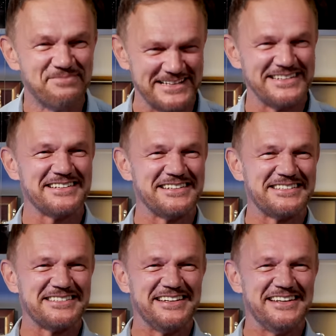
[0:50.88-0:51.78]
Pamiętasz tę
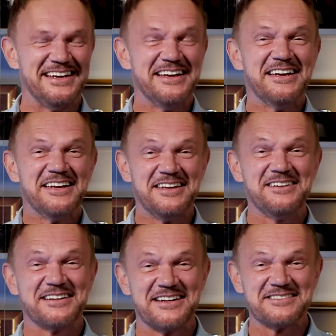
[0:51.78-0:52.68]
scenę?
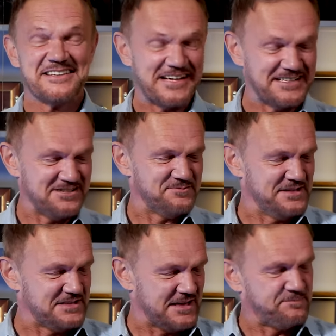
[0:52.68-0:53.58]
I reżyser kazał
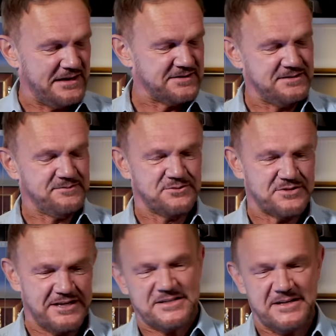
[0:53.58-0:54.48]
mi tak palcem
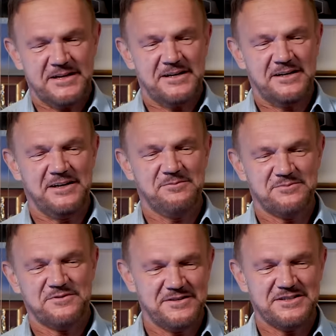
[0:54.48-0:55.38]
ruszać i
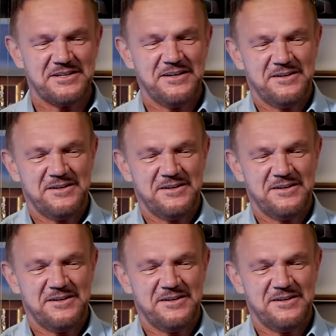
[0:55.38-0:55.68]
mówić,